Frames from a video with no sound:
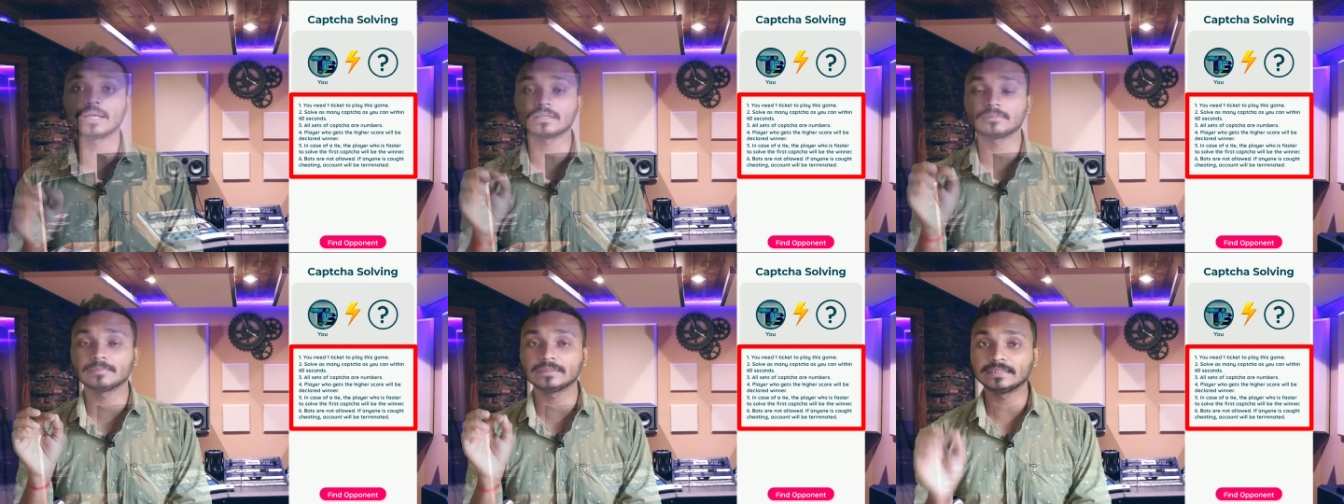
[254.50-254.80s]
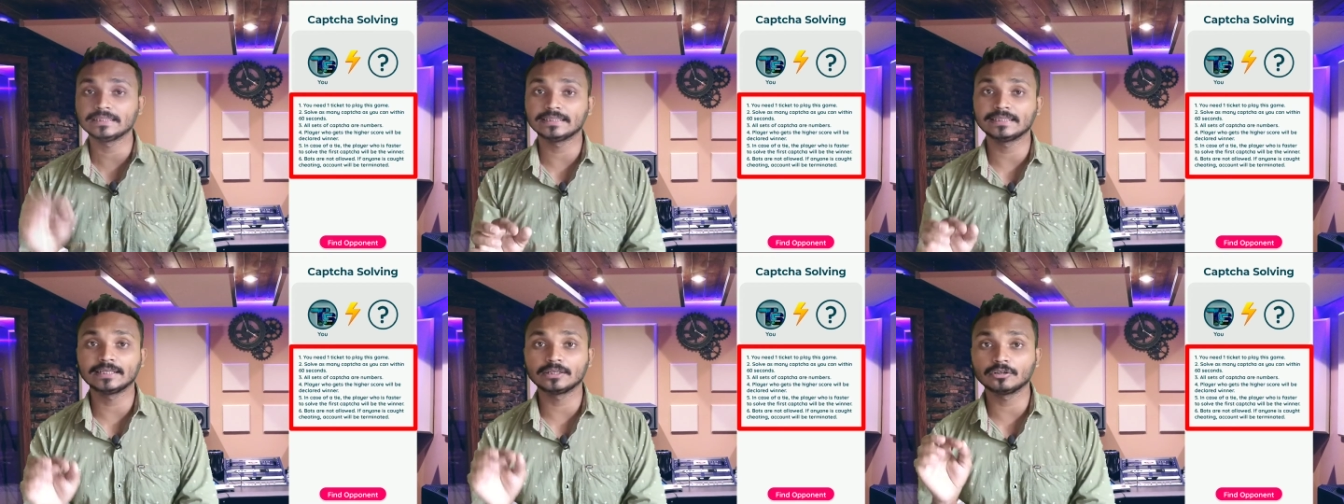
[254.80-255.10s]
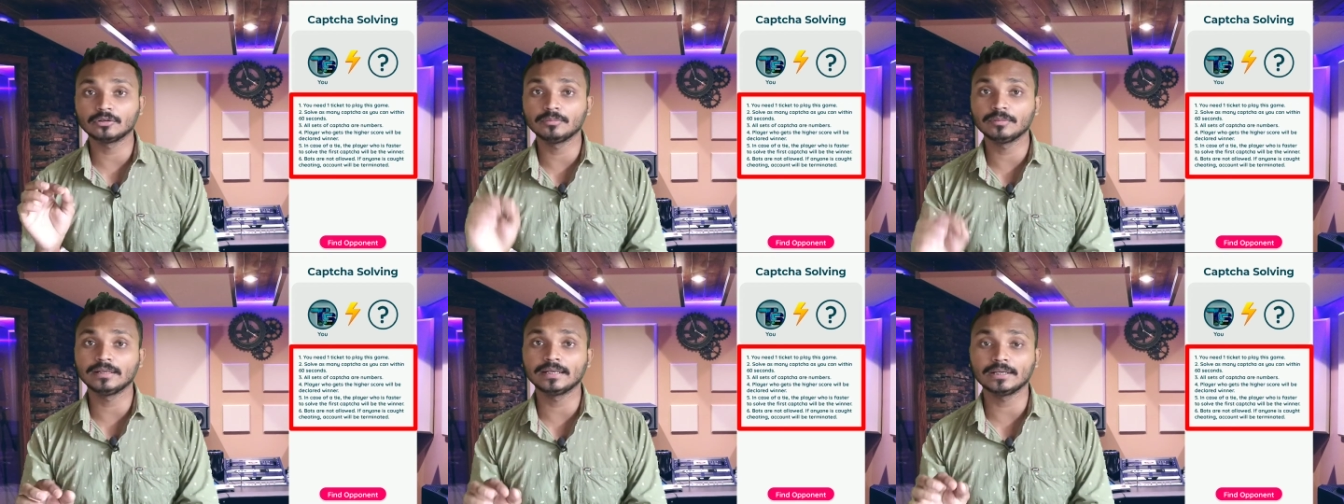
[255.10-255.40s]
मार्क में दिखने
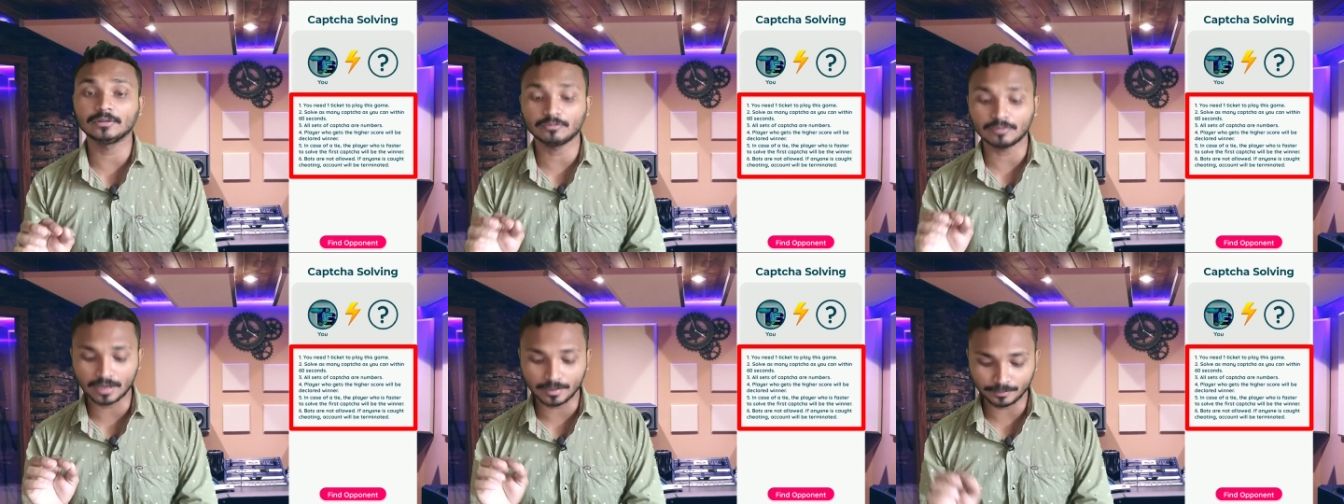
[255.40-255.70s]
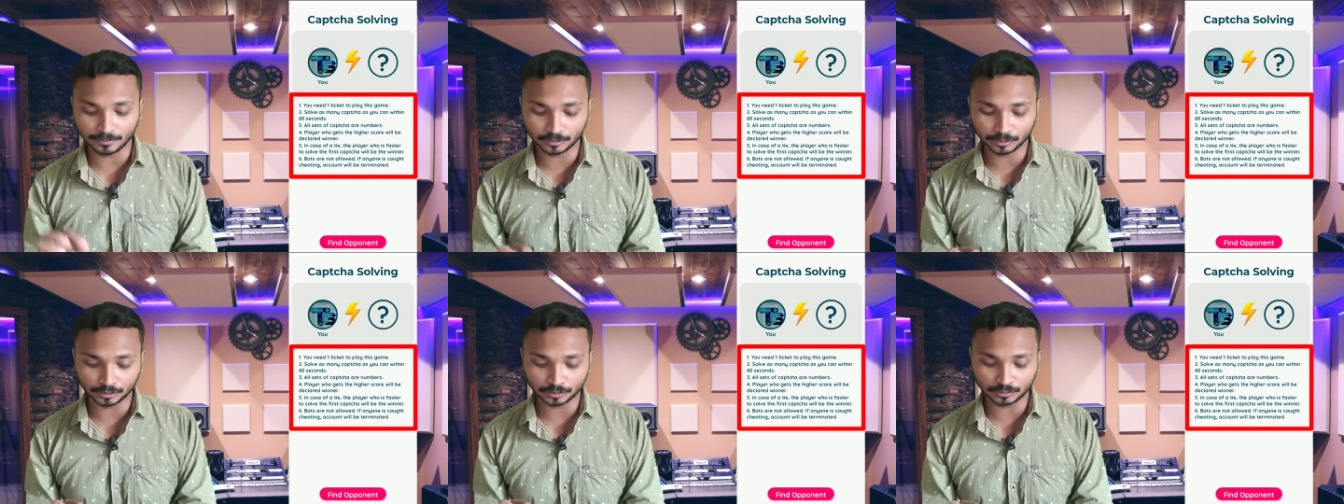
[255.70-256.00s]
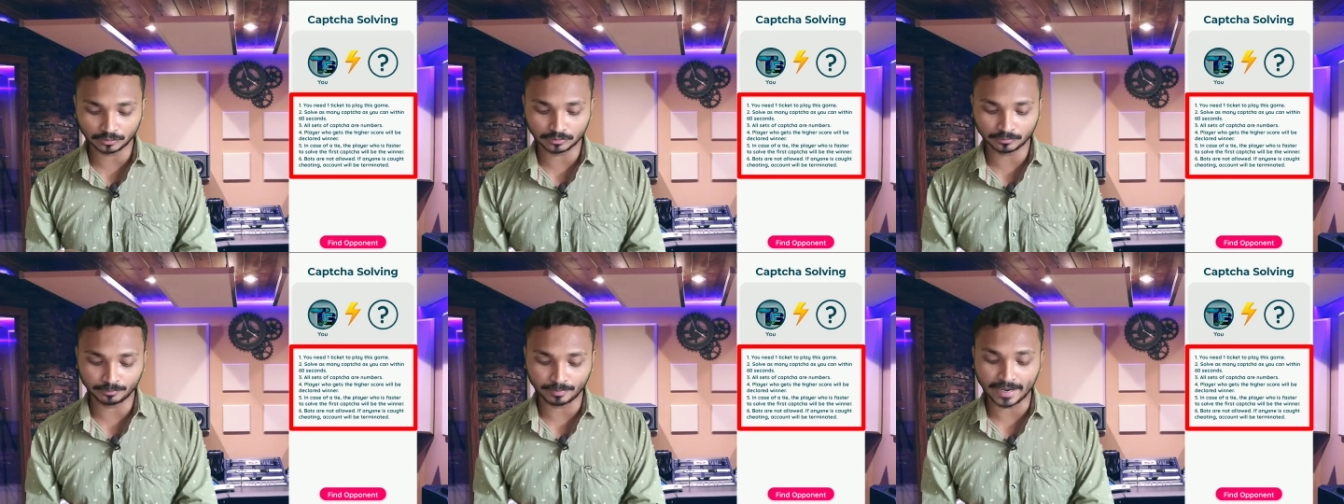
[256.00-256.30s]
को मिले वहाँ पे
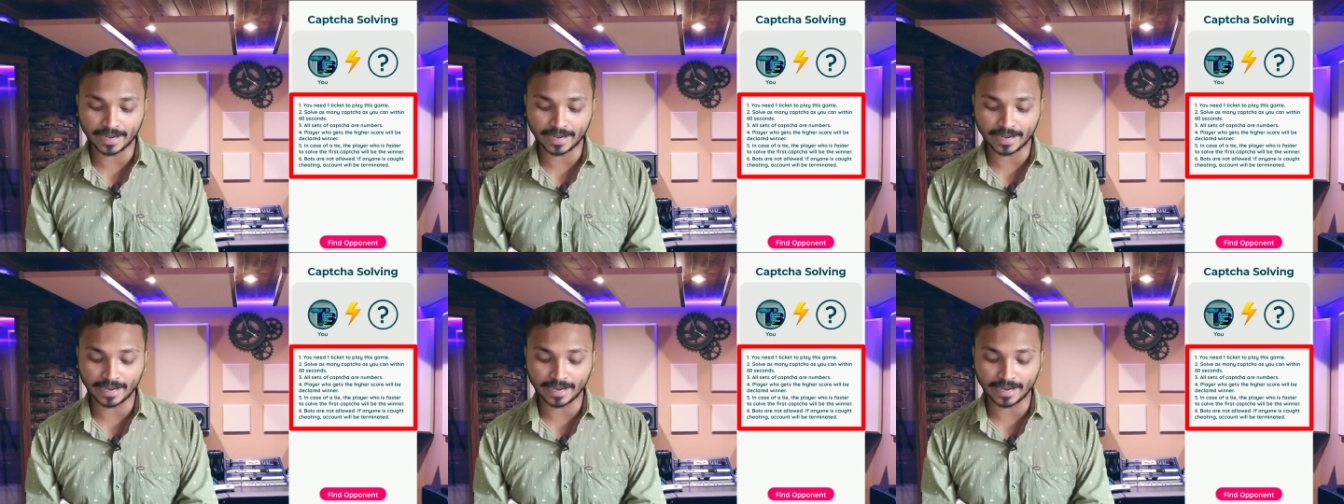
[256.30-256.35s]
दोस्तों